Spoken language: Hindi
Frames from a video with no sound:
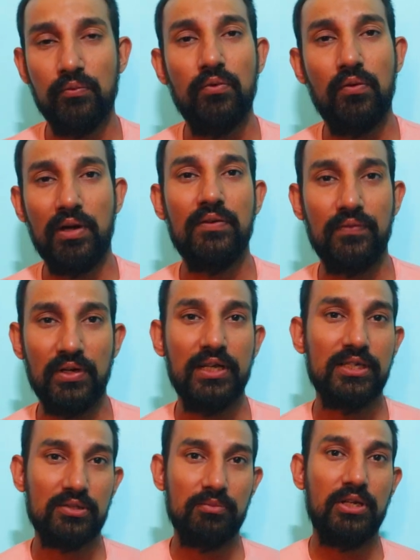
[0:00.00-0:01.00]
वो वाली
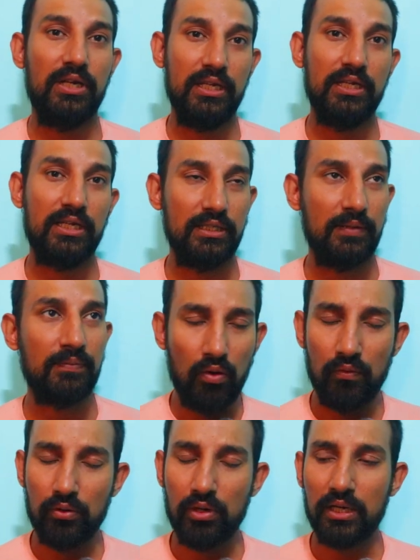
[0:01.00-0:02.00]
फीलिंग इसमें नहीं आती है
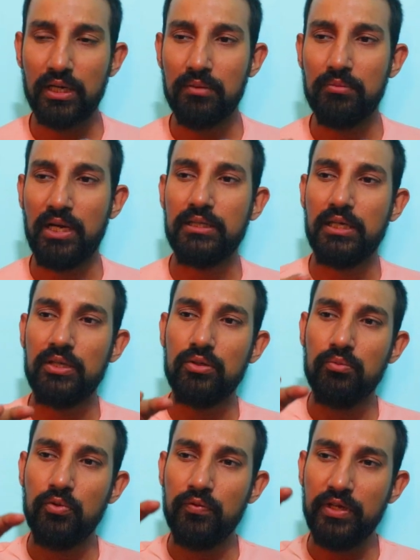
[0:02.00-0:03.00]
ओवरऑल अगर हम बात करें
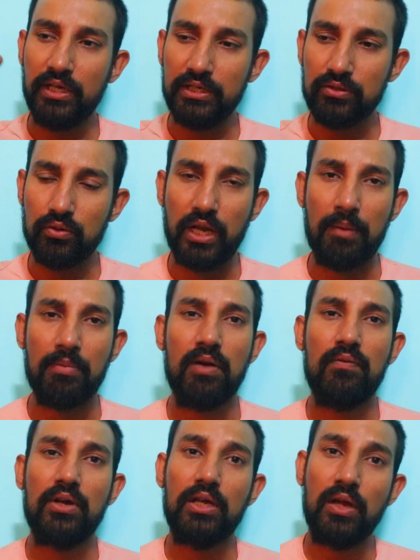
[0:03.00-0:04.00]
तो मूवी के जो कैमरा
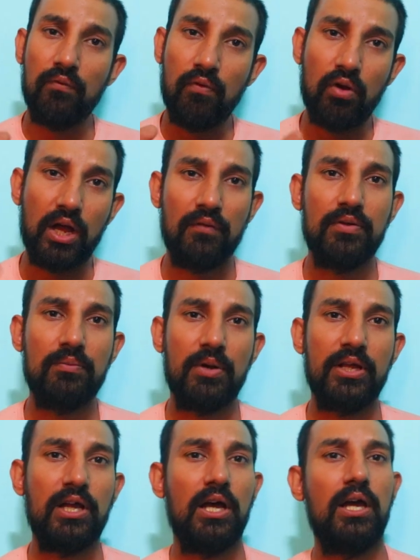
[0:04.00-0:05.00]
वर्क है वो काफी
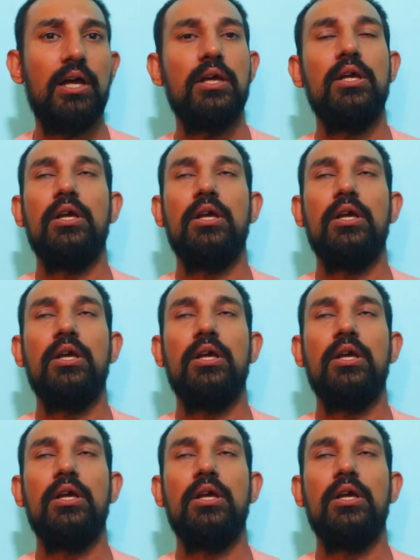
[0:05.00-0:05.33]
बढ़िया है